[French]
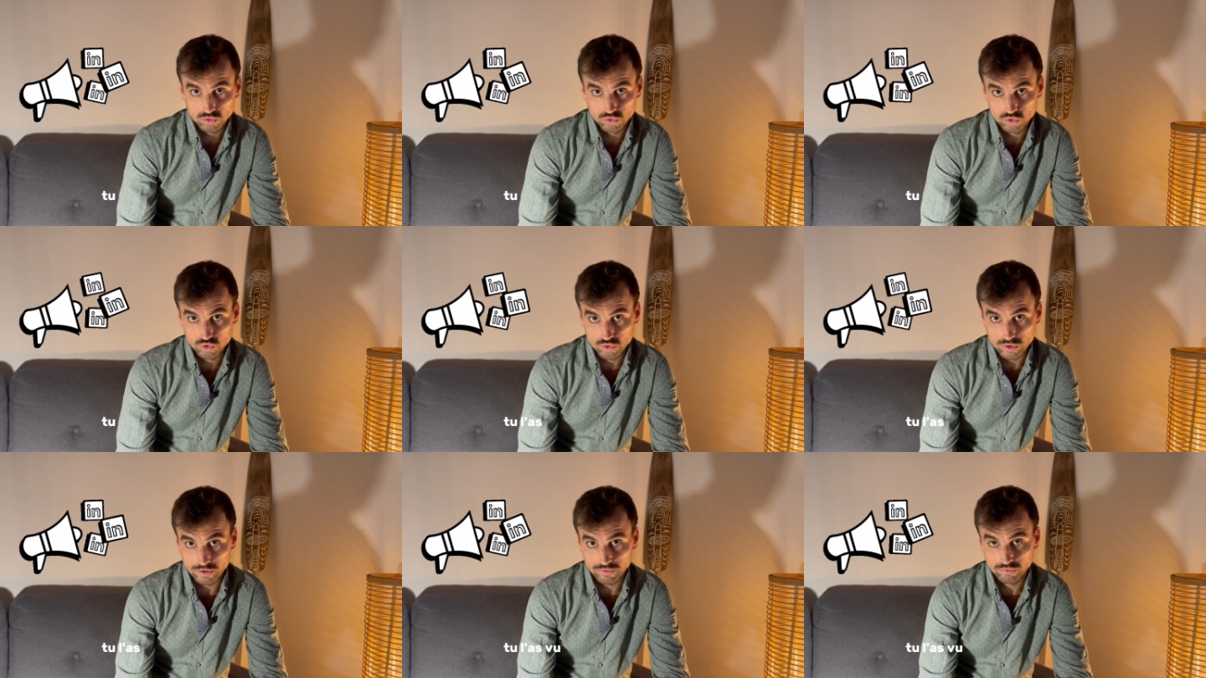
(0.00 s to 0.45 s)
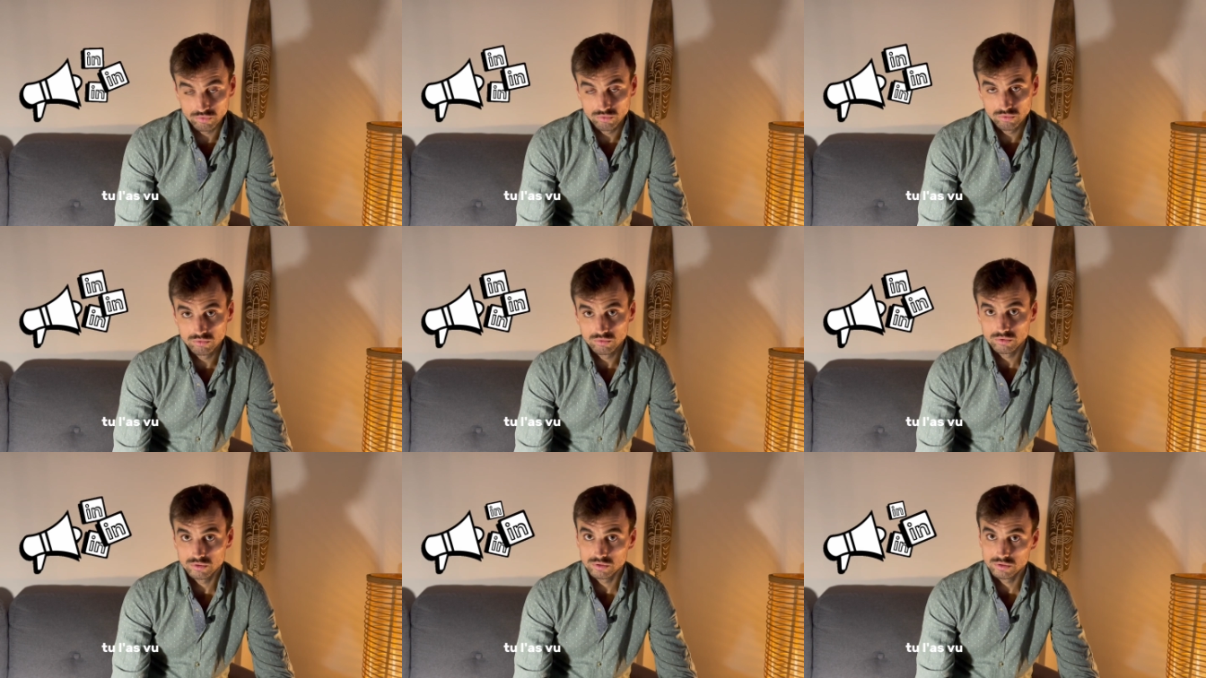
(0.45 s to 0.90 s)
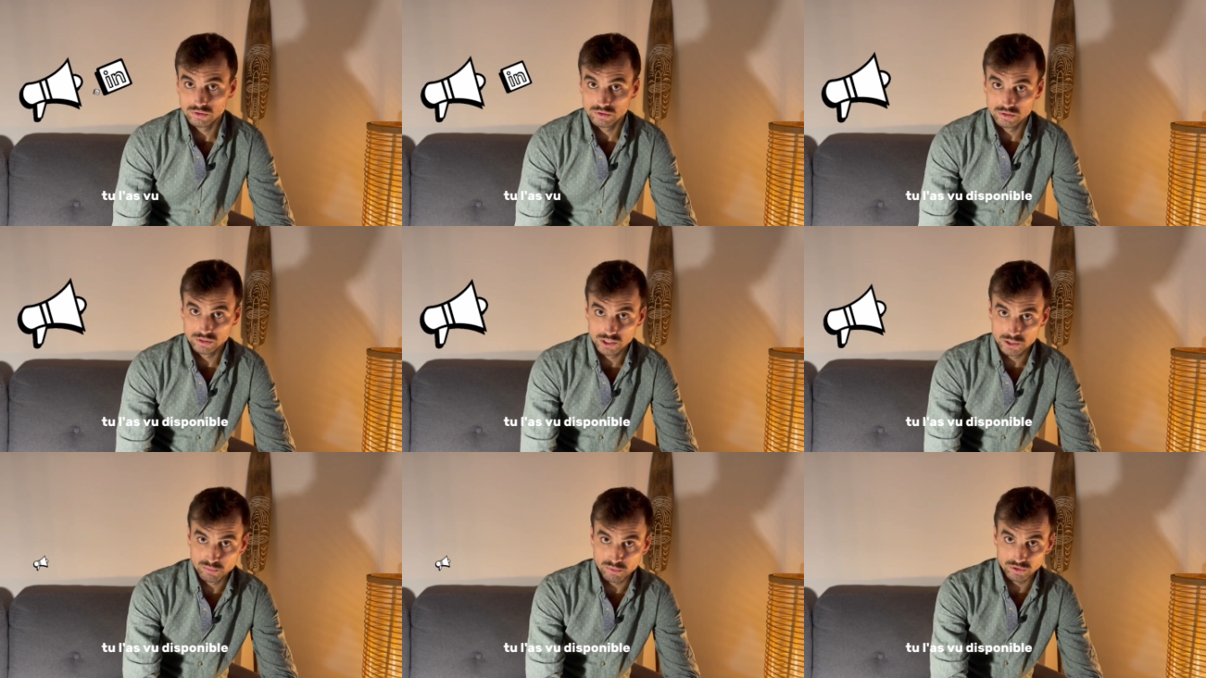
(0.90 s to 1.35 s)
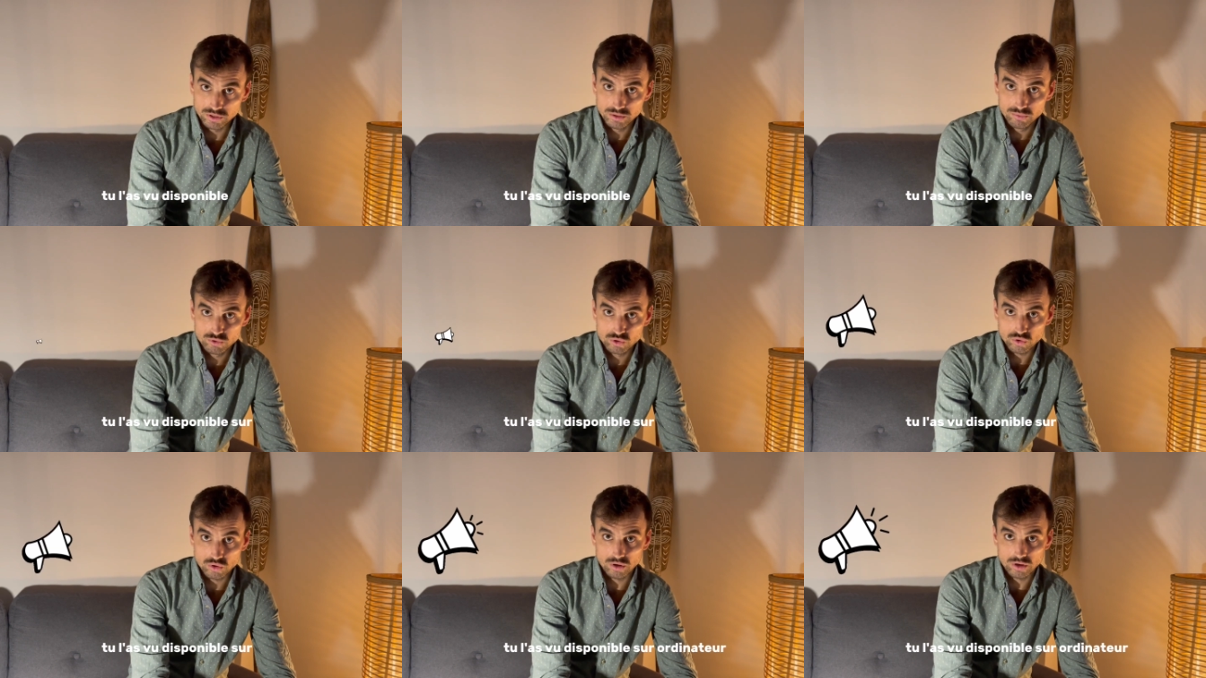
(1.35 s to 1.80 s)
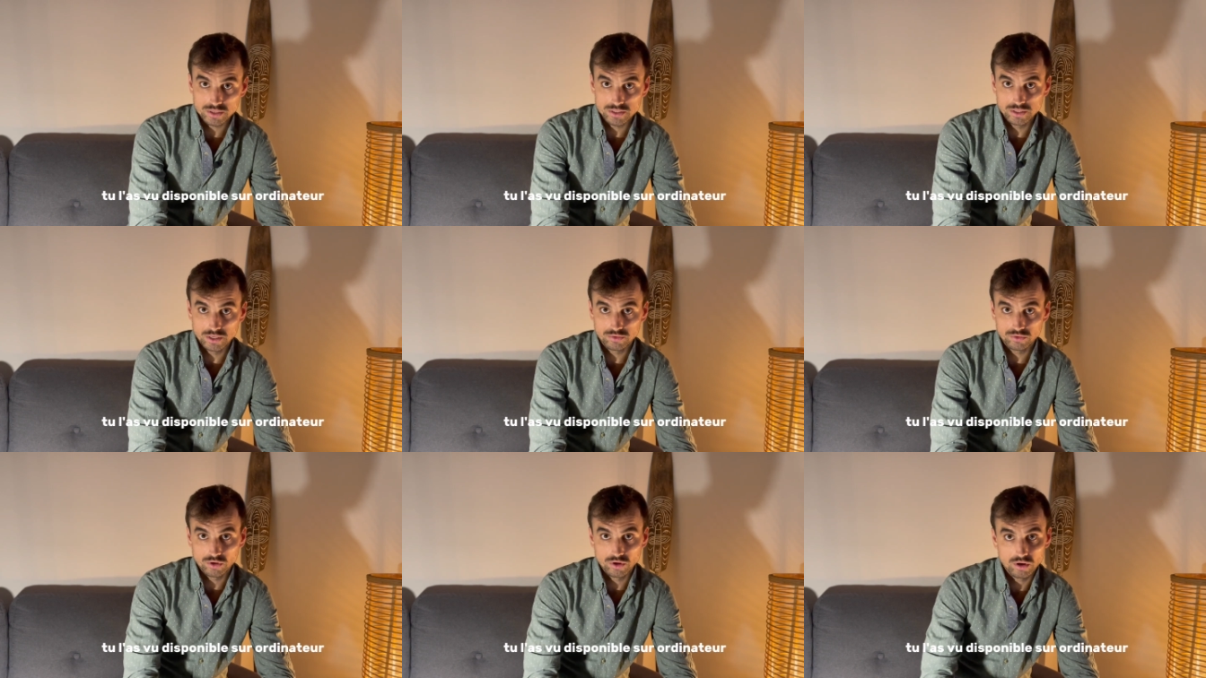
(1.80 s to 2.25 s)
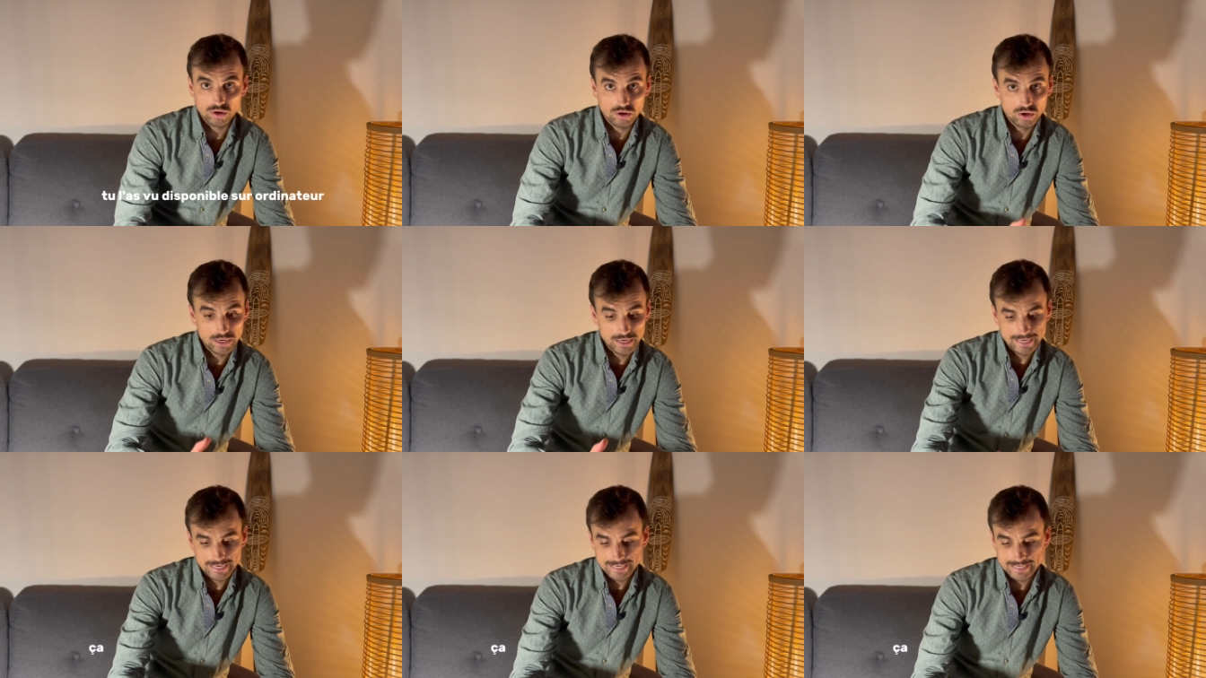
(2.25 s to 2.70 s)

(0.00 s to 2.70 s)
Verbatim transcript: Tu l'as vu, disponible sur ordinateur.